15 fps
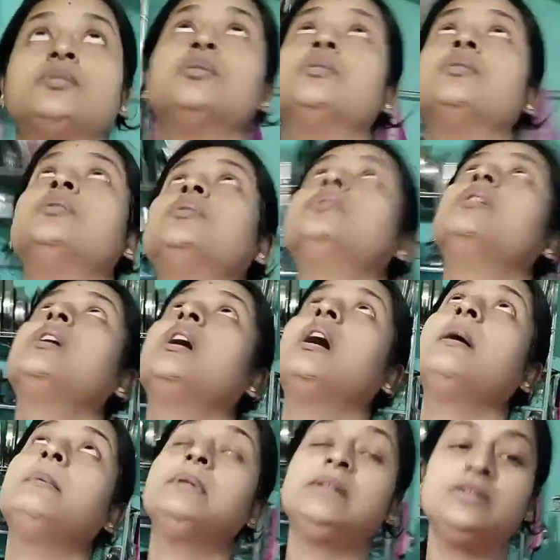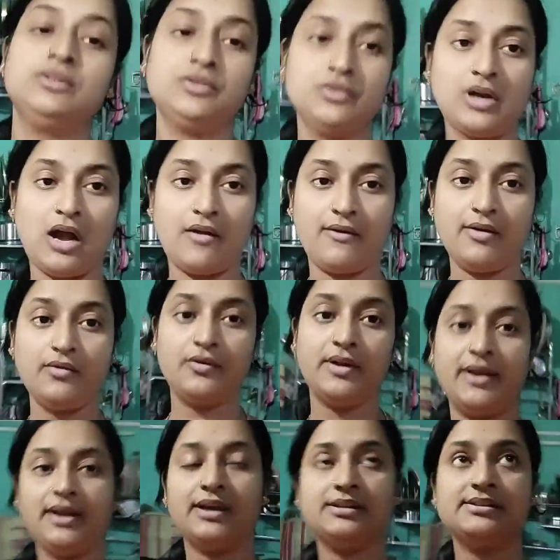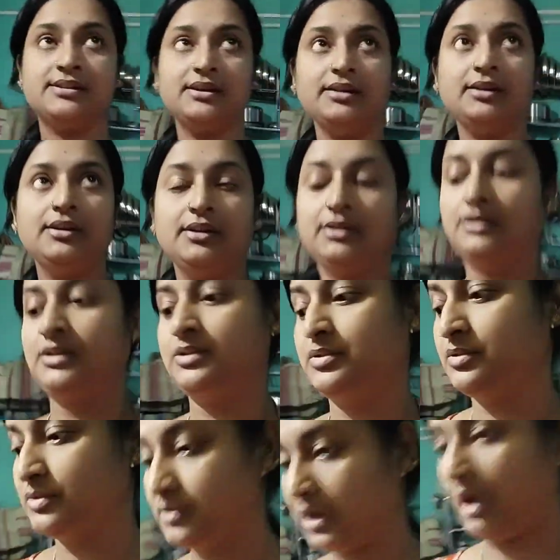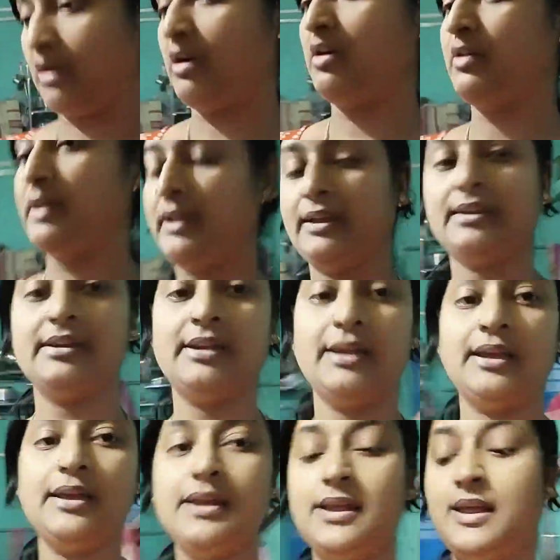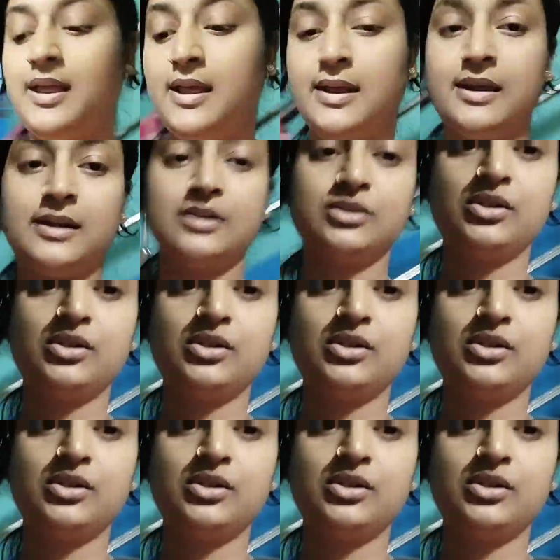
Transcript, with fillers: তো আমাদের তো খাওয়া হয়ে গেছে তো খাওয়া হয়ে গিয়ে এখানে